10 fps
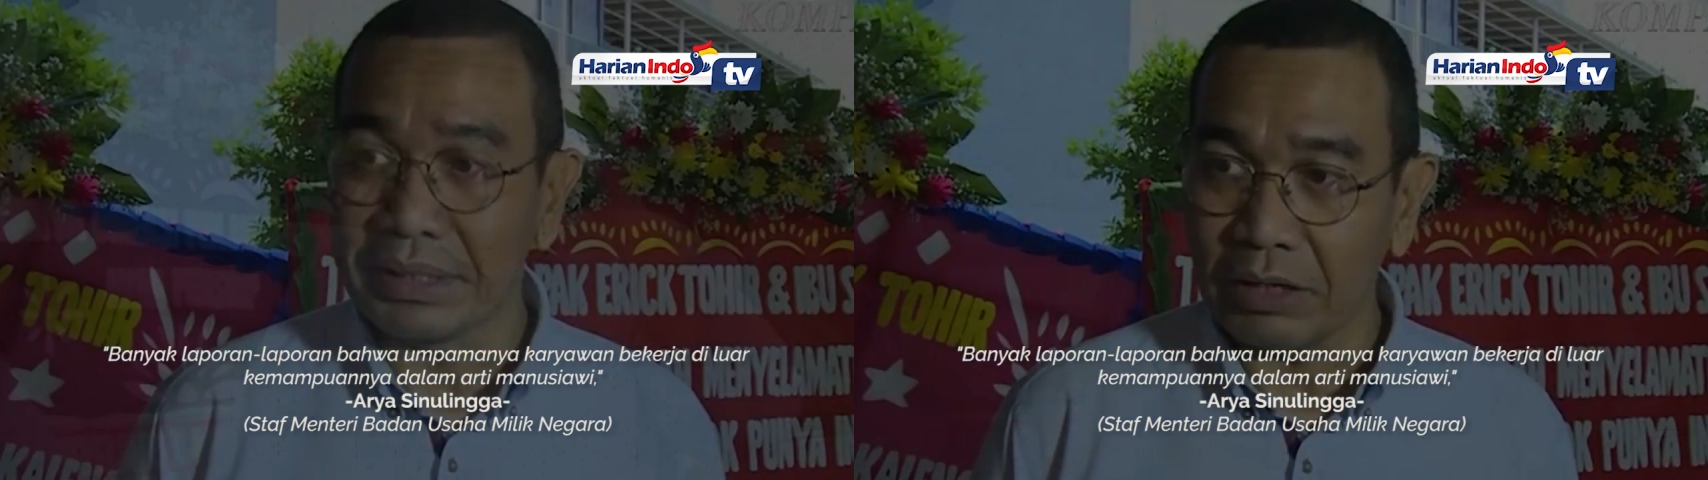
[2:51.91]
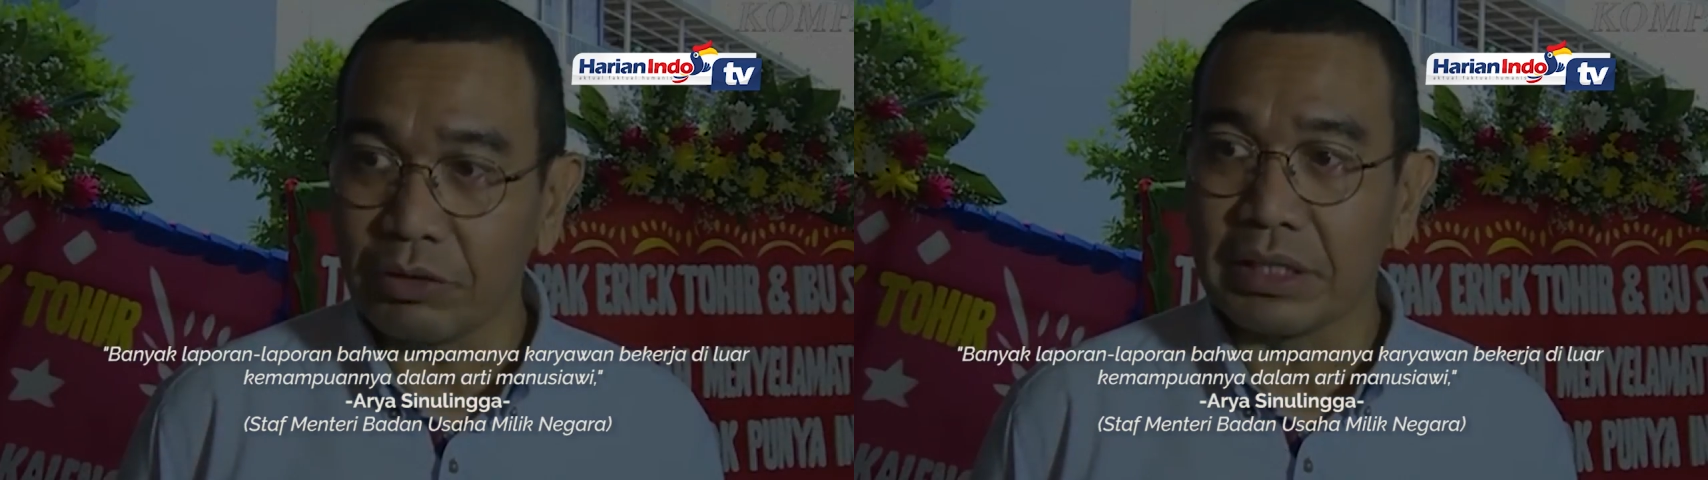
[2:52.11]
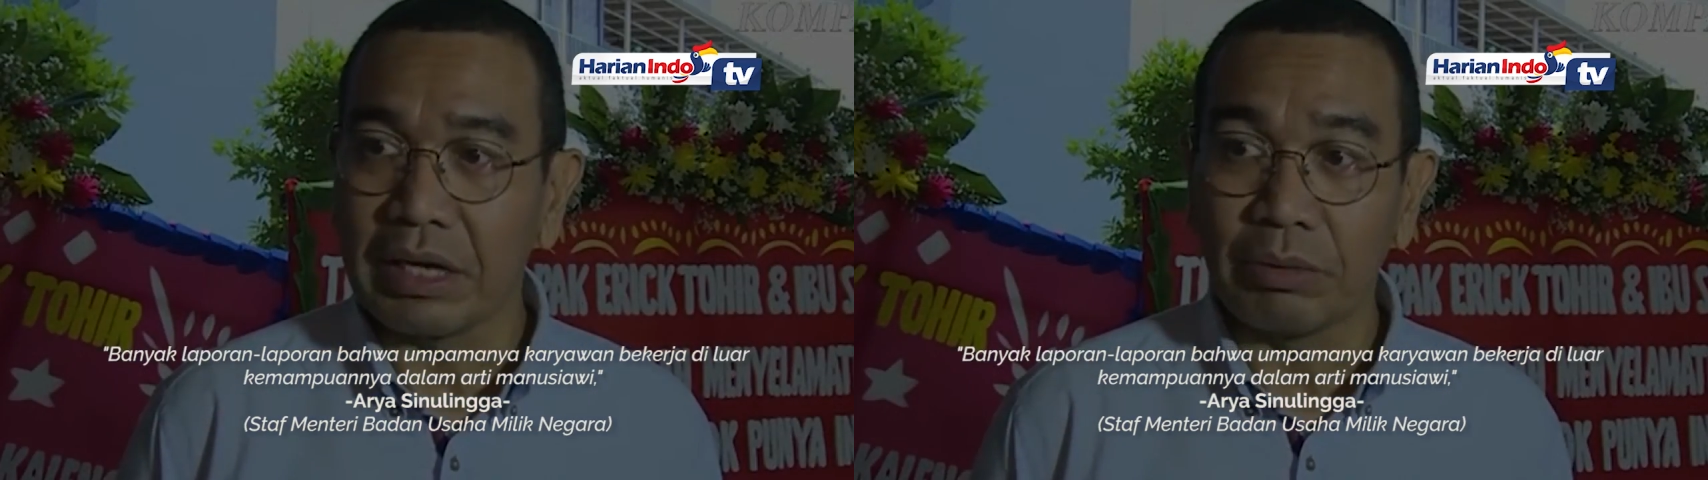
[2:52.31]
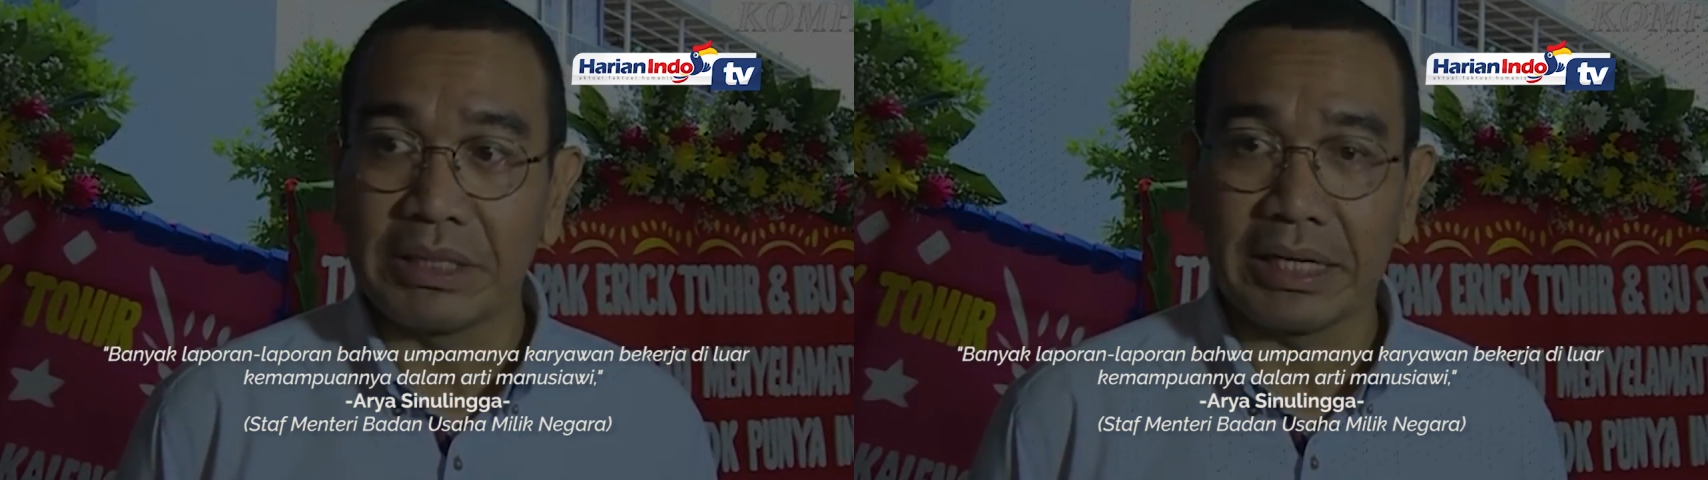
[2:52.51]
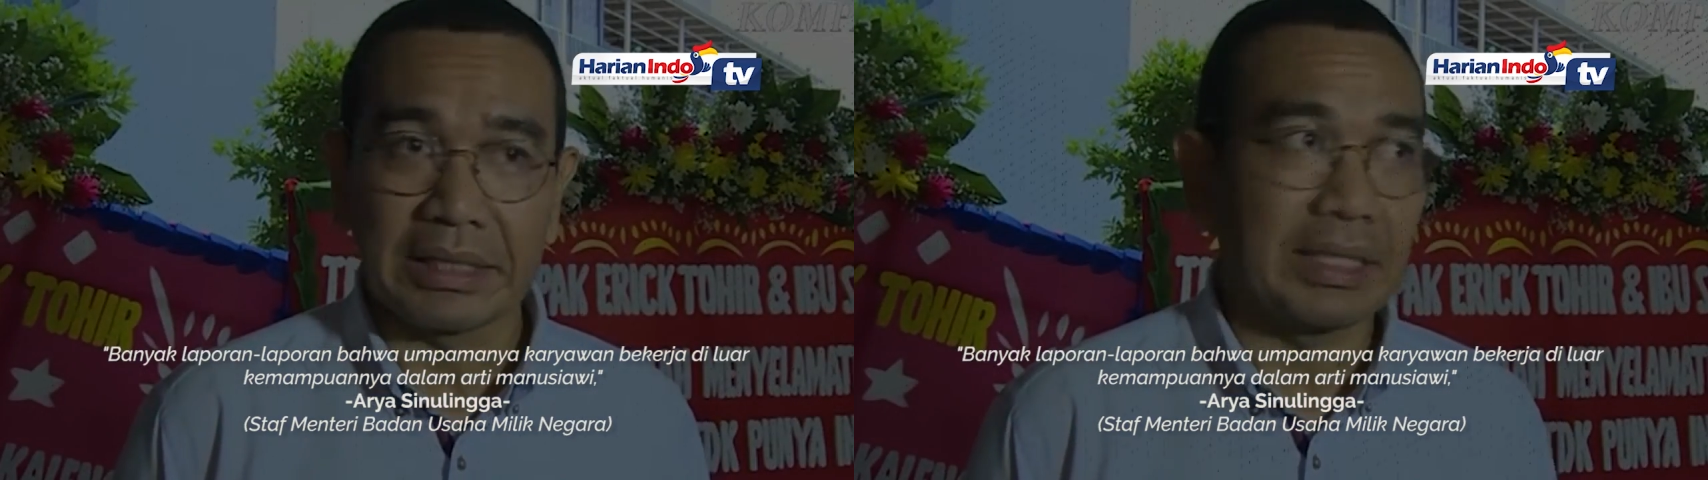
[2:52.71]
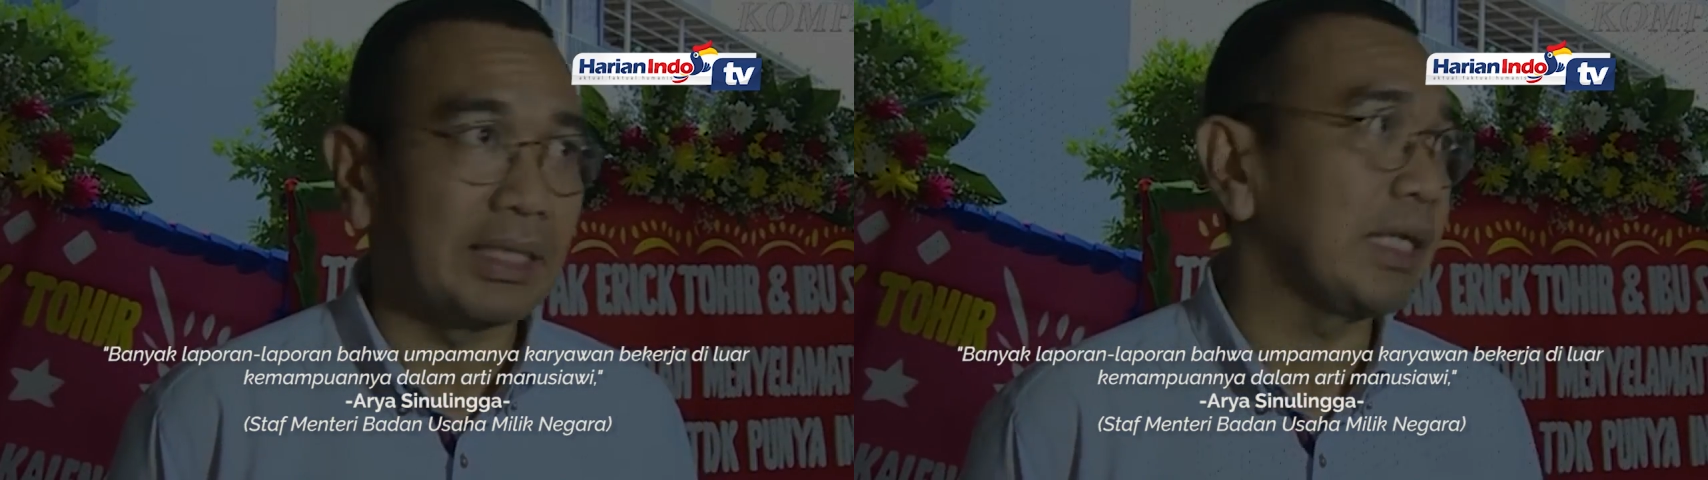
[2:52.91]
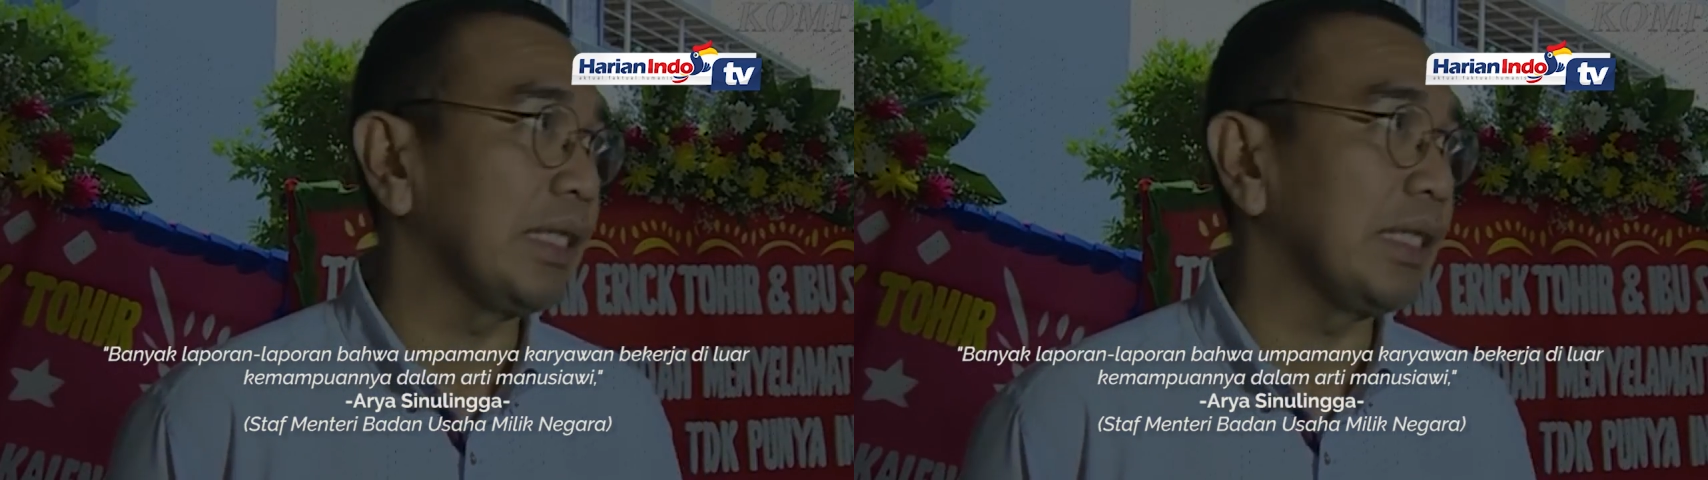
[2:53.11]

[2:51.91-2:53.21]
Usaha milik negara,